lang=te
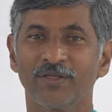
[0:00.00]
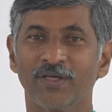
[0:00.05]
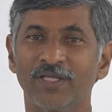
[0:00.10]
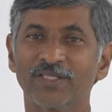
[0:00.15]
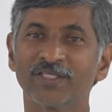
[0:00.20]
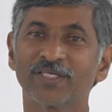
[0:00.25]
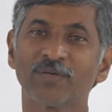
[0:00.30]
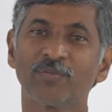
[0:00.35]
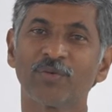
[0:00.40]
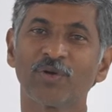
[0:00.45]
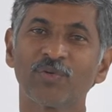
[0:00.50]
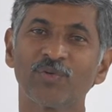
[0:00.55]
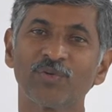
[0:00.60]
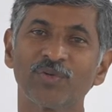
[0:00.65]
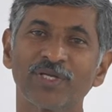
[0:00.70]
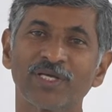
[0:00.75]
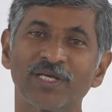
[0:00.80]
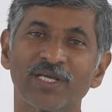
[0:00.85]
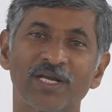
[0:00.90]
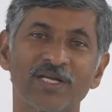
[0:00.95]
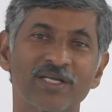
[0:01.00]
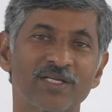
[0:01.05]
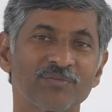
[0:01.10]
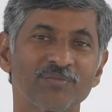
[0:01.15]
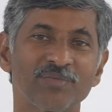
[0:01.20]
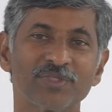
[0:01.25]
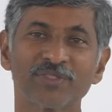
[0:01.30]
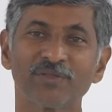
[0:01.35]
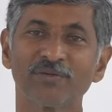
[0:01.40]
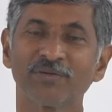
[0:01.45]
అధిక బరువు ఉంటే ఎలాంటి
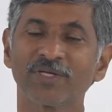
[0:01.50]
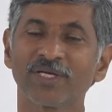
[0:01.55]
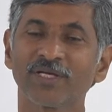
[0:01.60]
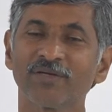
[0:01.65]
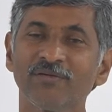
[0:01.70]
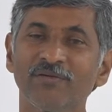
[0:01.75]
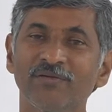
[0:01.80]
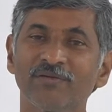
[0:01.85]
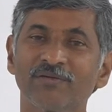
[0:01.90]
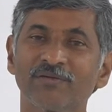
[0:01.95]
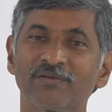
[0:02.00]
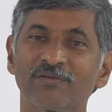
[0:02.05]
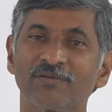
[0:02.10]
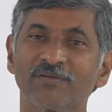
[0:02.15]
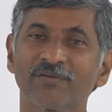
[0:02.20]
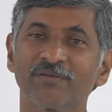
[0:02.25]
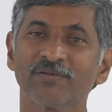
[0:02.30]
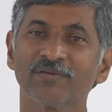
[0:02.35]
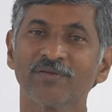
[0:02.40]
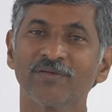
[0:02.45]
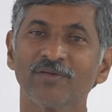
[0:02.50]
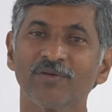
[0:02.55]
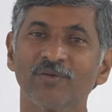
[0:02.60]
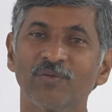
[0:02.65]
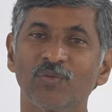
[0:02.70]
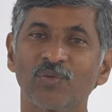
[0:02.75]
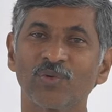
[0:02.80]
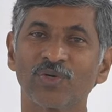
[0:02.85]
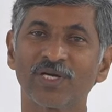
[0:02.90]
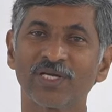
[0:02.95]
ఇబ్బందులు ఉంటాయో
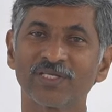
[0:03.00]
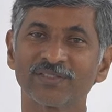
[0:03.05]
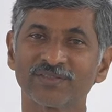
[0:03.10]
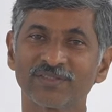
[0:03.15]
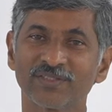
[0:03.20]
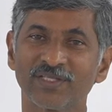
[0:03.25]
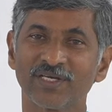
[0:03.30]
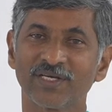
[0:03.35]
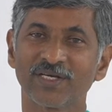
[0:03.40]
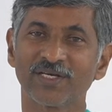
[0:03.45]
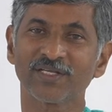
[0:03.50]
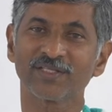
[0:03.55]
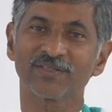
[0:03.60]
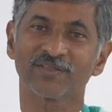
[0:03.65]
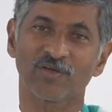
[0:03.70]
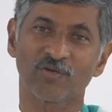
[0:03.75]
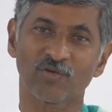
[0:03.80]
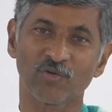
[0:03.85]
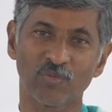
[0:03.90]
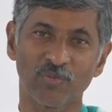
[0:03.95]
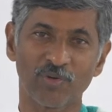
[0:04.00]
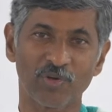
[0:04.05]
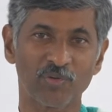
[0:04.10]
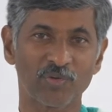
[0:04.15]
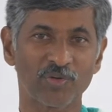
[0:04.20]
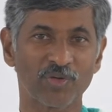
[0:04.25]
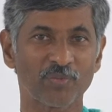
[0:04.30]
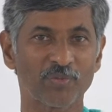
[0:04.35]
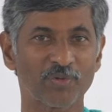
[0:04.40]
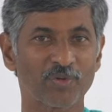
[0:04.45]
ఉండాల్సిన దానికంటే తక్కువ బరువు
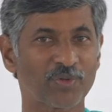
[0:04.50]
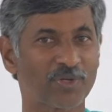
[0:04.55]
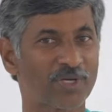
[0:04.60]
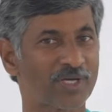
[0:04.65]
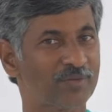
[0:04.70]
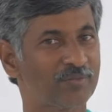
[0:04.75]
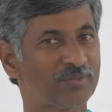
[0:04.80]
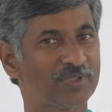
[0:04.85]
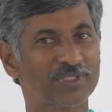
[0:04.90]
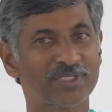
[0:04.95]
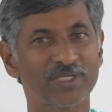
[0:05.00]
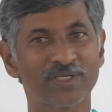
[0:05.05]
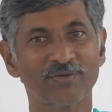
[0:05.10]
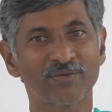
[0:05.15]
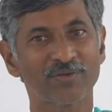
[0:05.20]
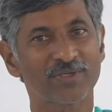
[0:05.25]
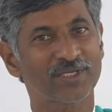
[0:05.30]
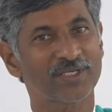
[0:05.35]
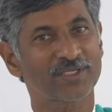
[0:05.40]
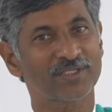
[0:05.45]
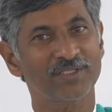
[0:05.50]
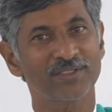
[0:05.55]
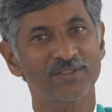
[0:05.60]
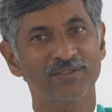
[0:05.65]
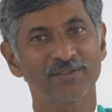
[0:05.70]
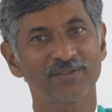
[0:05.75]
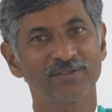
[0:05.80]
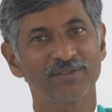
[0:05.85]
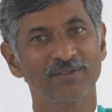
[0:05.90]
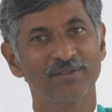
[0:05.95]
ఉన్నప్పుడు కూడా ఇబ్బందులు అన్నీ ఉంటాయి కదా
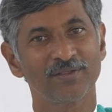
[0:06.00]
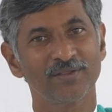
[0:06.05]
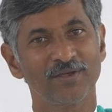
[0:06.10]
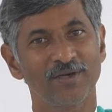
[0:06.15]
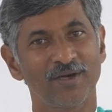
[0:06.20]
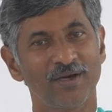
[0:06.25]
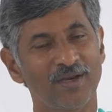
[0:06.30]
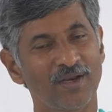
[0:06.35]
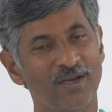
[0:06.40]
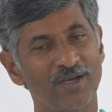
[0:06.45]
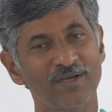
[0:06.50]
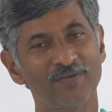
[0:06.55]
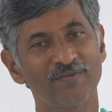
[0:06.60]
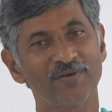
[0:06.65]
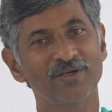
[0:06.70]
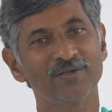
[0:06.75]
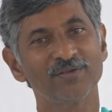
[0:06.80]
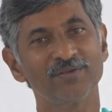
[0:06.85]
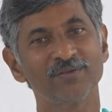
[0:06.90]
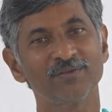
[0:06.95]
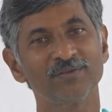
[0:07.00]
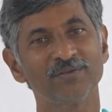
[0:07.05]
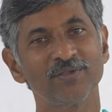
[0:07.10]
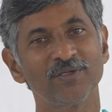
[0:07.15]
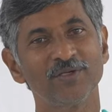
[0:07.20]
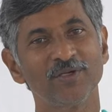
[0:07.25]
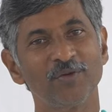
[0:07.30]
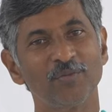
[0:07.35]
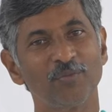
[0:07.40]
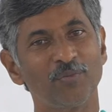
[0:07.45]
అలాంటి వాళ్ళు
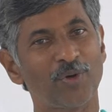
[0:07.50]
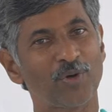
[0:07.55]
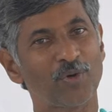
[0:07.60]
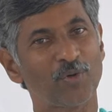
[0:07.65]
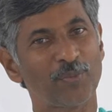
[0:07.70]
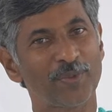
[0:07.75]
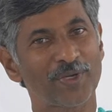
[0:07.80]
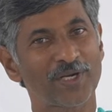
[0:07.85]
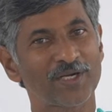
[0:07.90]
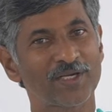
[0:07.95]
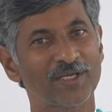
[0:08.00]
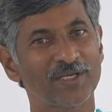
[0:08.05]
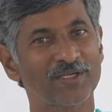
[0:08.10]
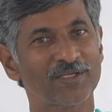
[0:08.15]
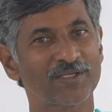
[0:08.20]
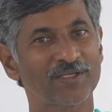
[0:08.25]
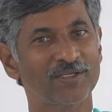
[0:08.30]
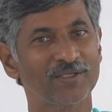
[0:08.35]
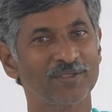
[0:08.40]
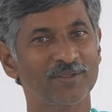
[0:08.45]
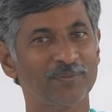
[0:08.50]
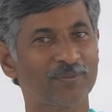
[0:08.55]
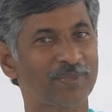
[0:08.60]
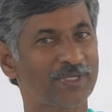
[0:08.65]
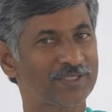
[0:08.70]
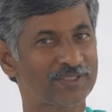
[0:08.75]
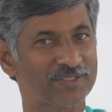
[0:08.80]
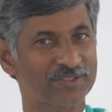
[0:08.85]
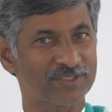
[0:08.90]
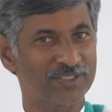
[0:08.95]
బరువు పెరగటానికి
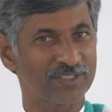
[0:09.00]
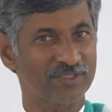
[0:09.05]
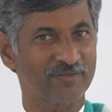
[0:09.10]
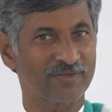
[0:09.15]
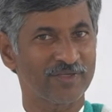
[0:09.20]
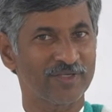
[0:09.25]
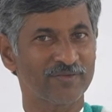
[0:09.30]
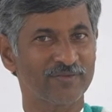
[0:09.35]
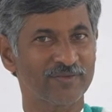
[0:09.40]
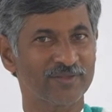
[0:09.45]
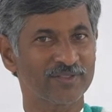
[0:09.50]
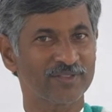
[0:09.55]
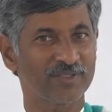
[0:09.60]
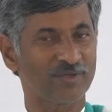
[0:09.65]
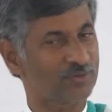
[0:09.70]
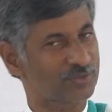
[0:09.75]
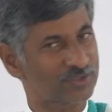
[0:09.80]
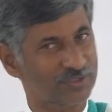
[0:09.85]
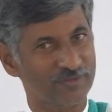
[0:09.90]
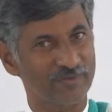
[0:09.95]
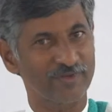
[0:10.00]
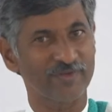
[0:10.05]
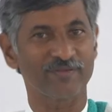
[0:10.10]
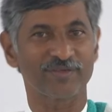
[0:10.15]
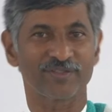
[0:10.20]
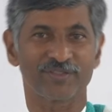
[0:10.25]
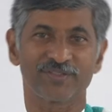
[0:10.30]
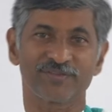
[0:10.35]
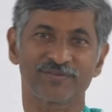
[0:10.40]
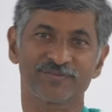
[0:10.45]
ప్రయత్నం చేయడం అనేటువంటిది అవసరమైన
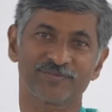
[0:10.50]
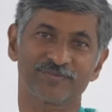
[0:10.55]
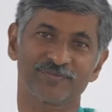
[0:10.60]
విషయం